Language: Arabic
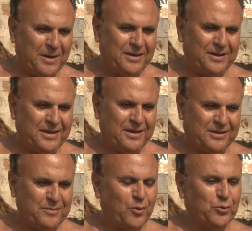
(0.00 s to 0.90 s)

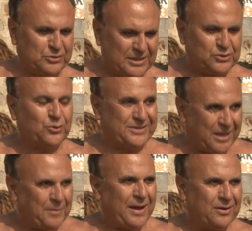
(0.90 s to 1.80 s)
بالنيير كيما نقول ستاسيون
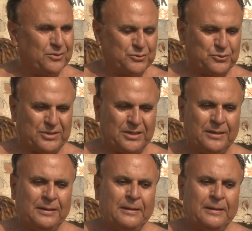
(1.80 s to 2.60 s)
تيرمال خصوصا